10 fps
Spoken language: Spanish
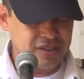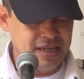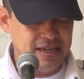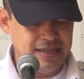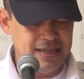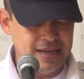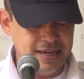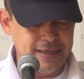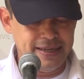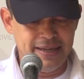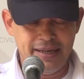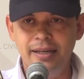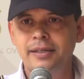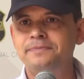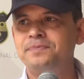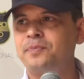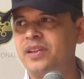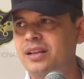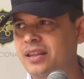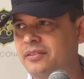que la
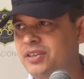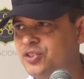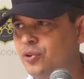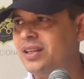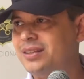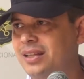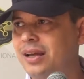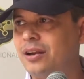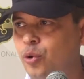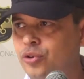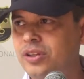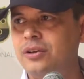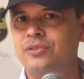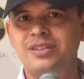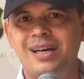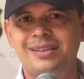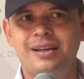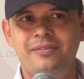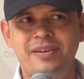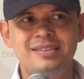la división antinarcóticos a
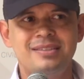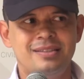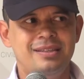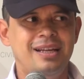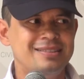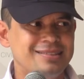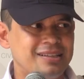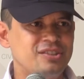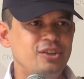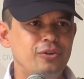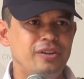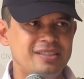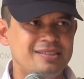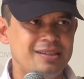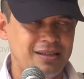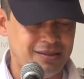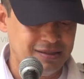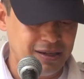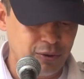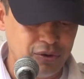través de las secciones
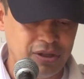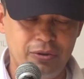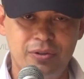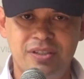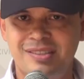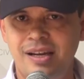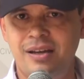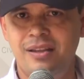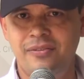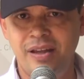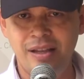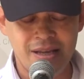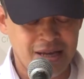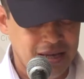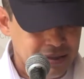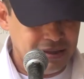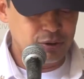antinarcóticos que están a nivel de